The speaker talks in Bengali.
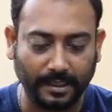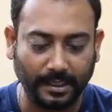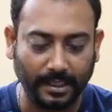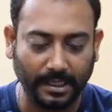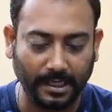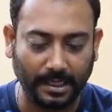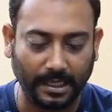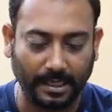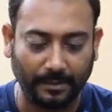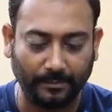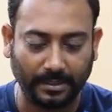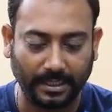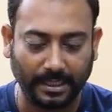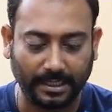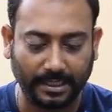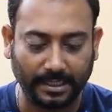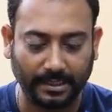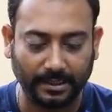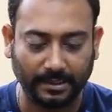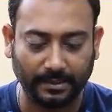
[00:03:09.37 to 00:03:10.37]
দিয়ে
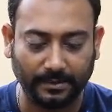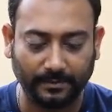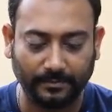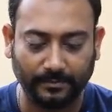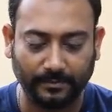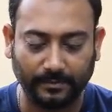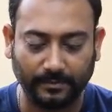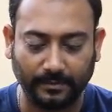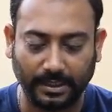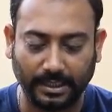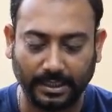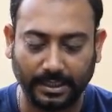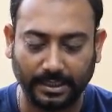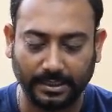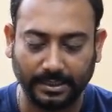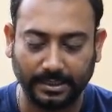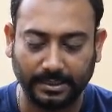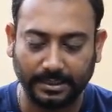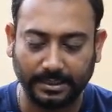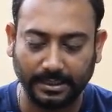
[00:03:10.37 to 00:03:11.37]
আমরা এখানে
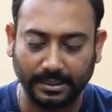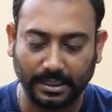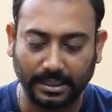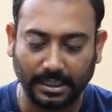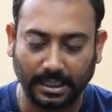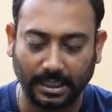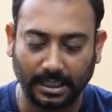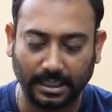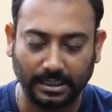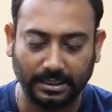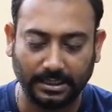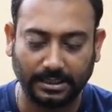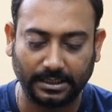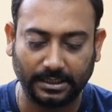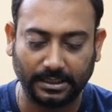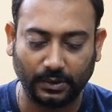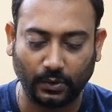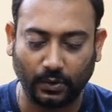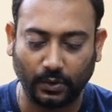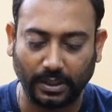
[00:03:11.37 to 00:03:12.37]
লিখে দিচ্ছি কালার
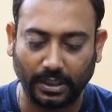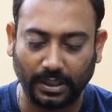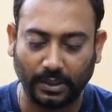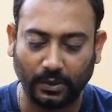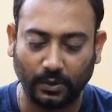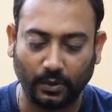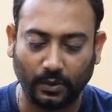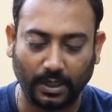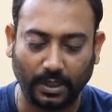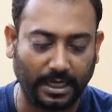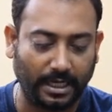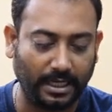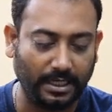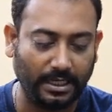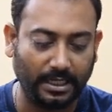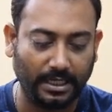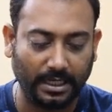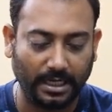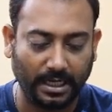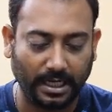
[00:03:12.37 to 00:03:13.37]
সিওএলও এল ও
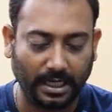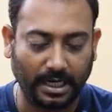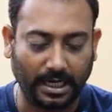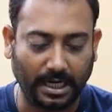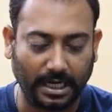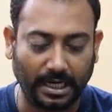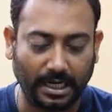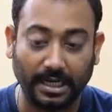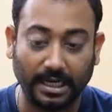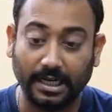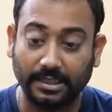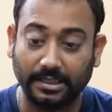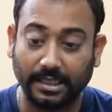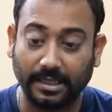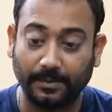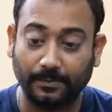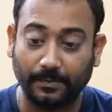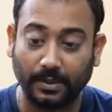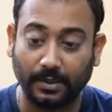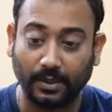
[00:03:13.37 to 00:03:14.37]
আর কালার
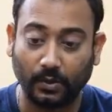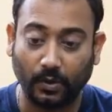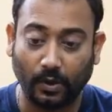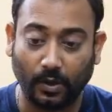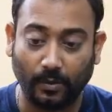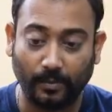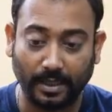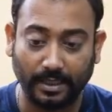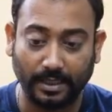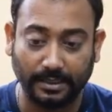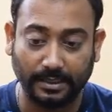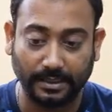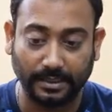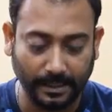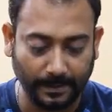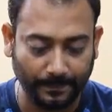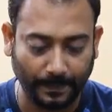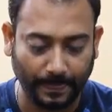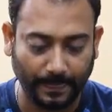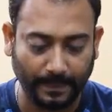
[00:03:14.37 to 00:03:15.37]
তারপরে কমা
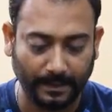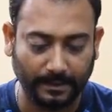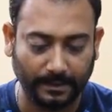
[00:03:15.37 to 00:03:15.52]
দিয়ে